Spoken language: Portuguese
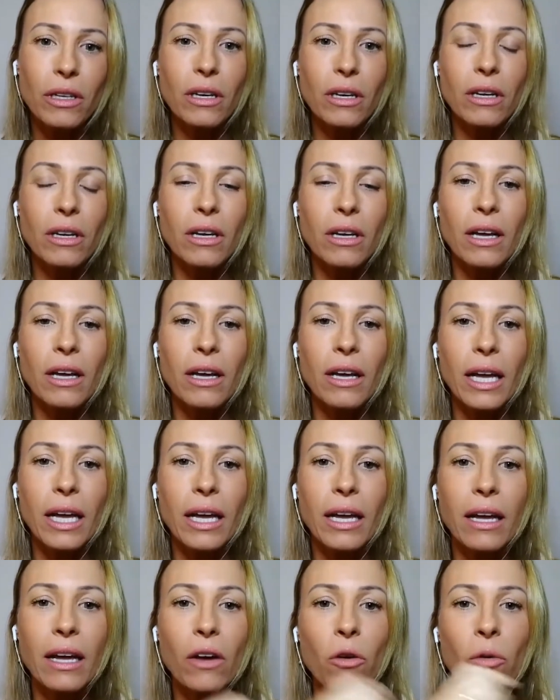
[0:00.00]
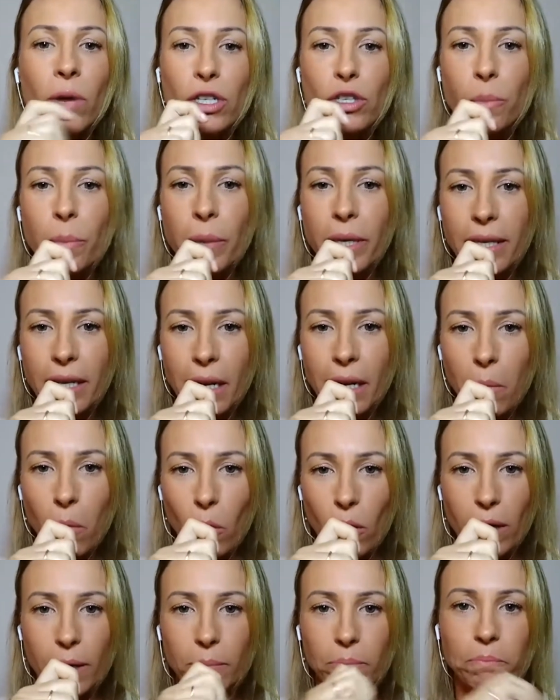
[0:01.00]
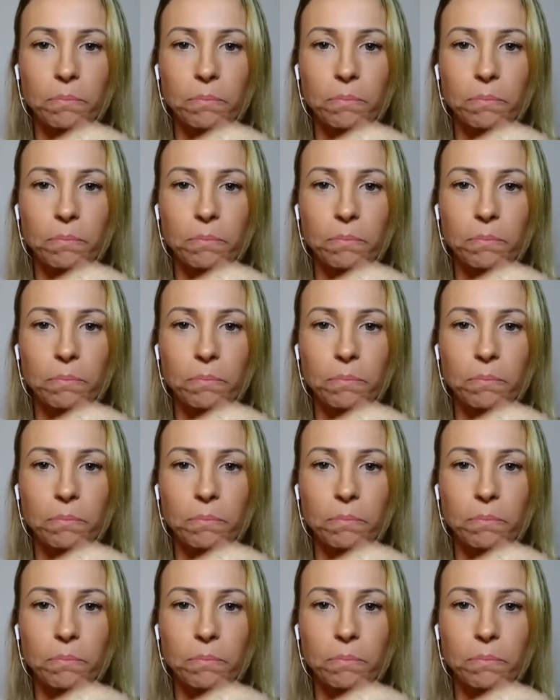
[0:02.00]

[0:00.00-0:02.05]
é, com a chupeta na boca.